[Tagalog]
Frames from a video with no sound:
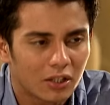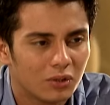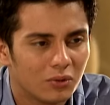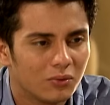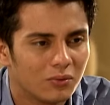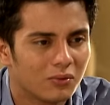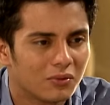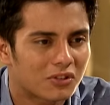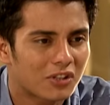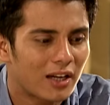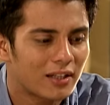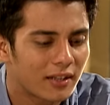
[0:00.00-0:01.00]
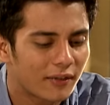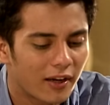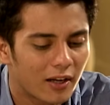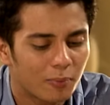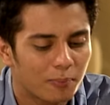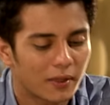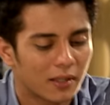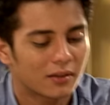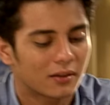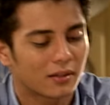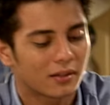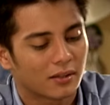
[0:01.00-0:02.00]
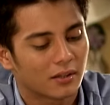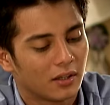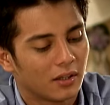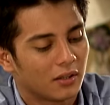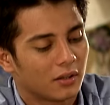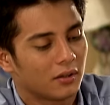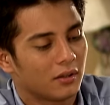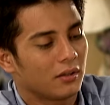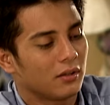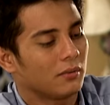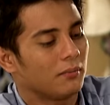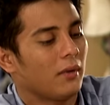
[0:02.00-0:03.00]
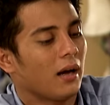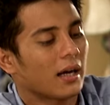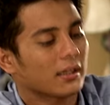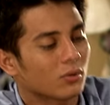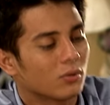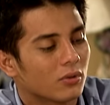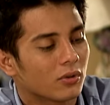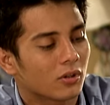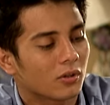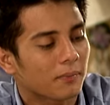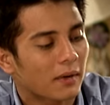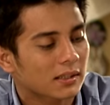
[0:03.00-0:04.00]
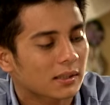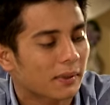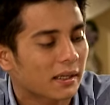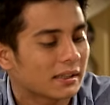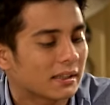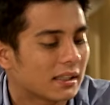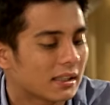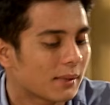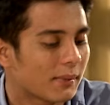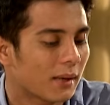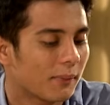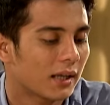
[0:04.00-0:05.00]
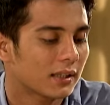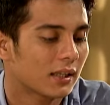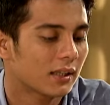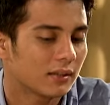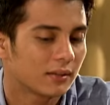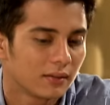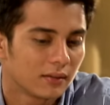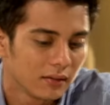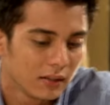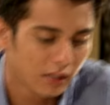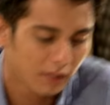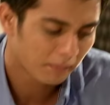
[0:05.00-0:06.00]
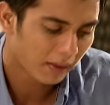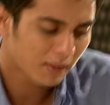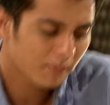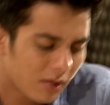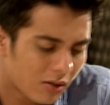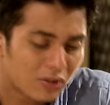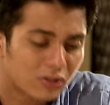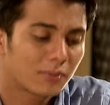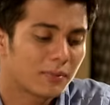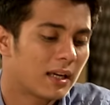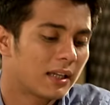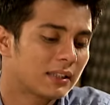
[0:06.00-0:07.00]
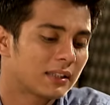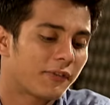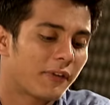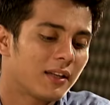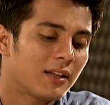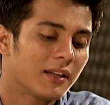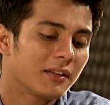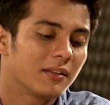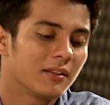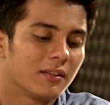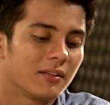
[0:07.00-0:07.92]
Yung child development, makakatulong yun para sa pagintindi sa mga bata. Para yung mga customer natin sa Funland,